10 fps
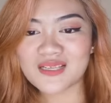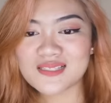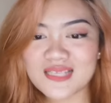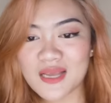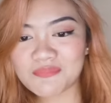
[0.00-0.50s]

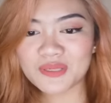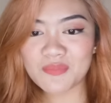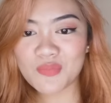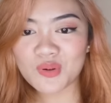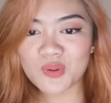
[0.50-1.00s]

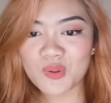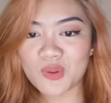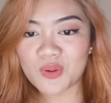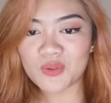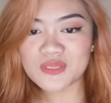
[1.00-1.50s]
sabi
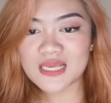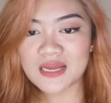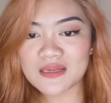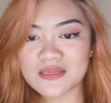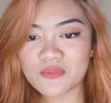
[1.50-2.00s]
mo,
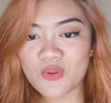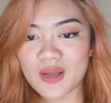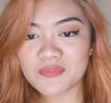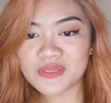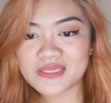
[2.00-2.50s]
sa,
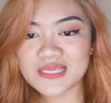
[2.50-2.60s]
Wabi,